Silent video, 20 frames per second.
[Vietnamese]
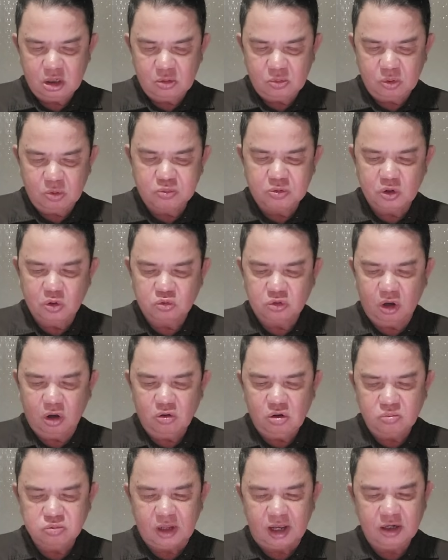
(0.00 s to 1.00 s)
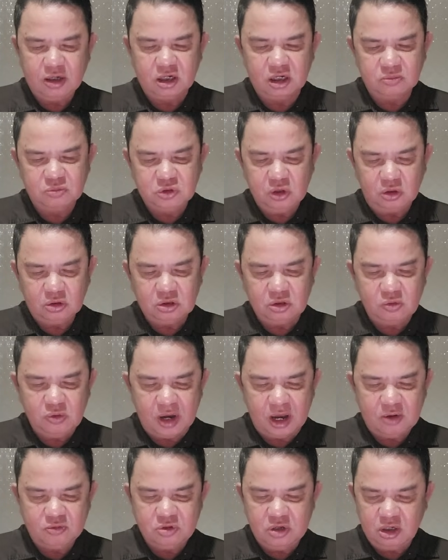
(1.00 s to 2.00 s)
phục vụ tổ công tác kiểm soát tiêu
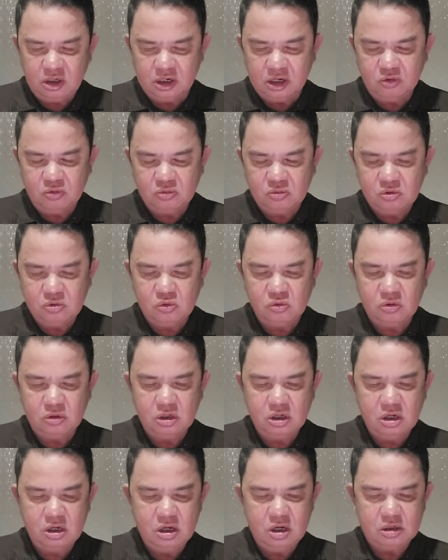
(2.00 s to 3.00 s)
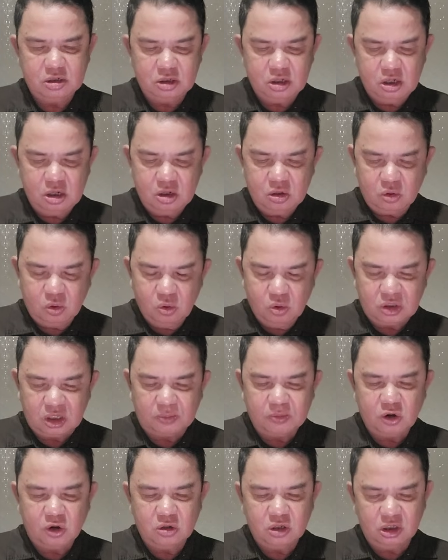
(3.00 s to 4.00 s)
hao nhiên liệu của, của
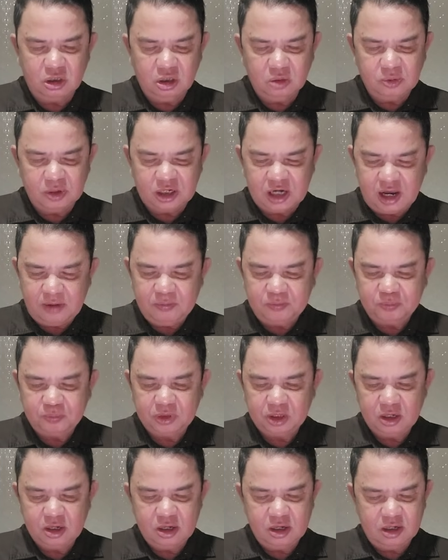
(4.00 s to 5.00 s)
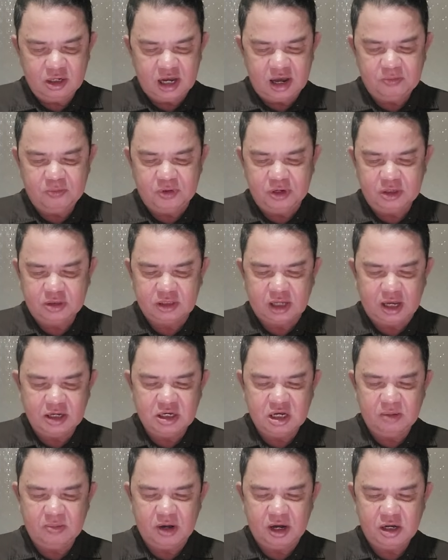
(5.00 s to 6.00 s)
Tập đoàn Điện lực Việt Nam làm việc tại
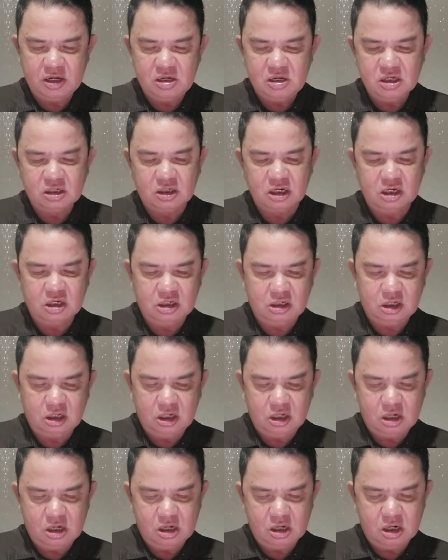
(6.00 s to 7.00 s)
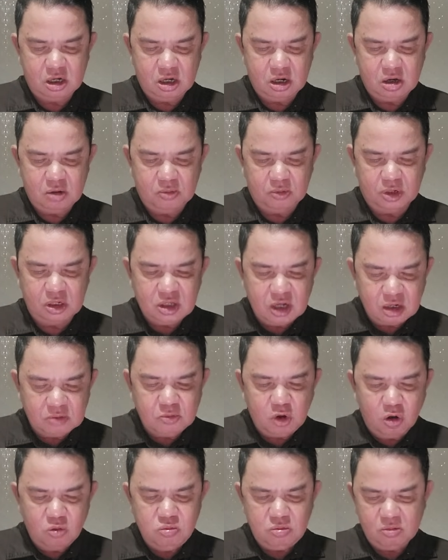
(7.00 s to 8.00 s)
nhà máy nhiệt điện Vĩnh Tân
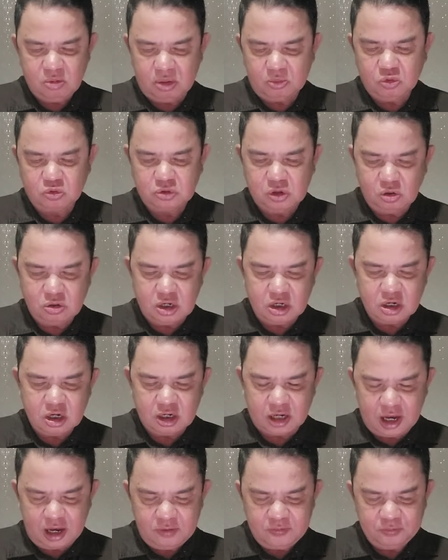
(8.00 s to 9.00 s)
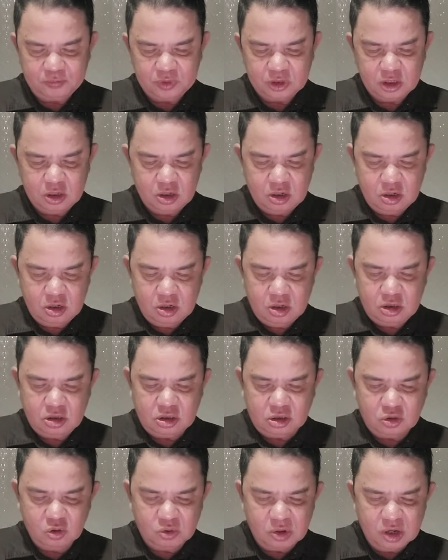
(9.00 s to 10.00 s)
4 và một số vấn đề khác
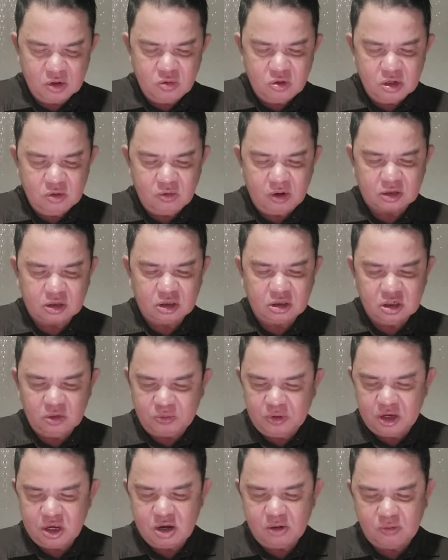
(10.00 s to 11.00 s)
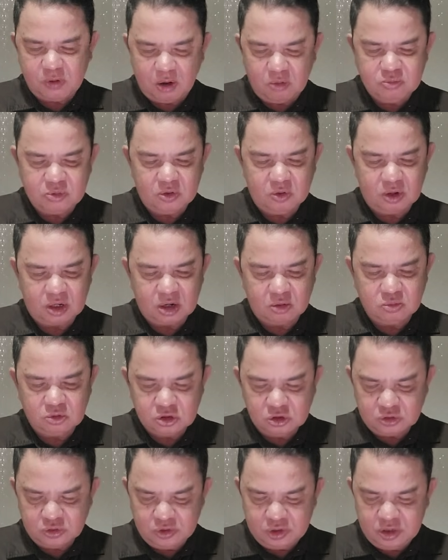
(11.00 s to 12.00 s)
chủ yếu liên quan tới chi phí văn phòng và hoạt động
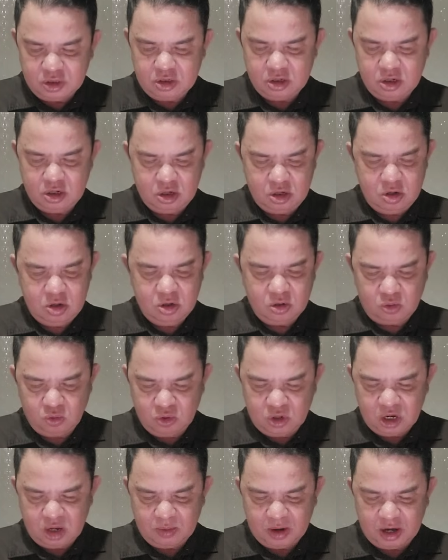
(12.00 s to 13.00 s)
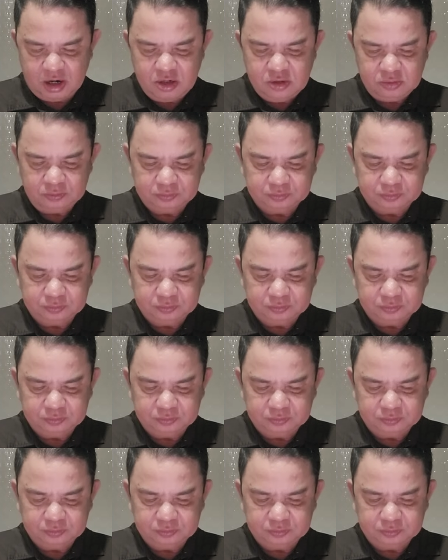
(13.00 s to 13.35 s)
thường xuyên của nhà máy.